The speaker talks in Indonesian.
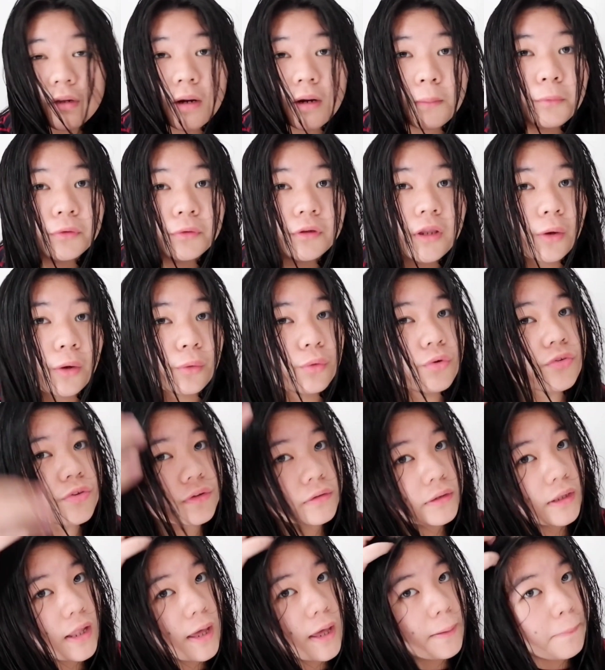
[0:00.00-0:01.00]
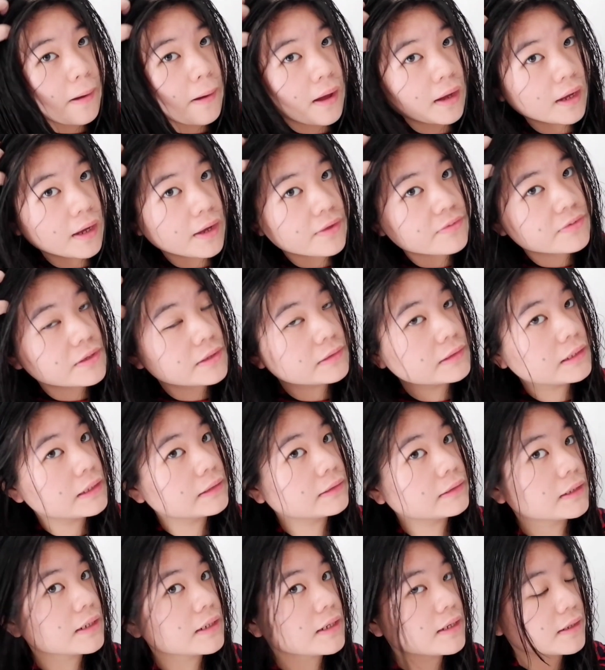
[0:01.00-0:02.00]
Rambut aku setelah pakai si
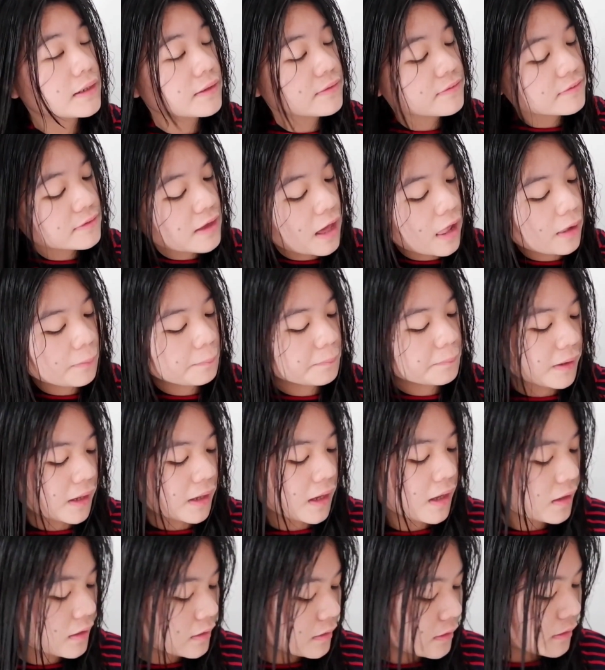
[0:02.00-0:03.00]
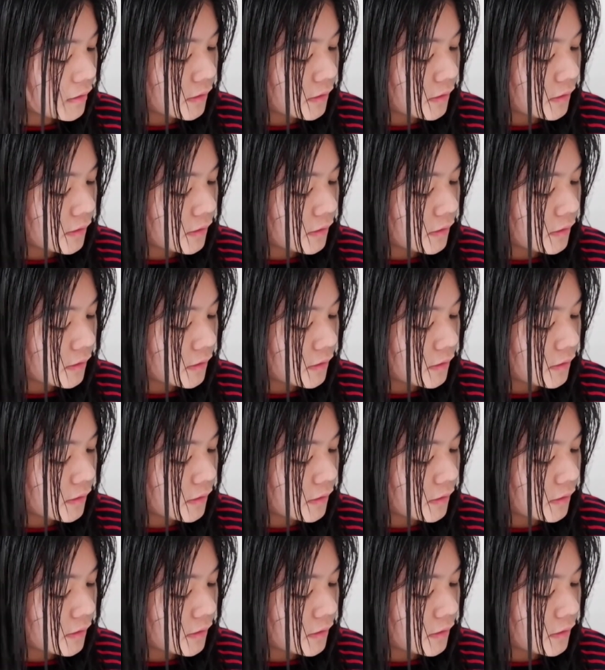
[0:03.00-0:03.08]
petri scalpnya nya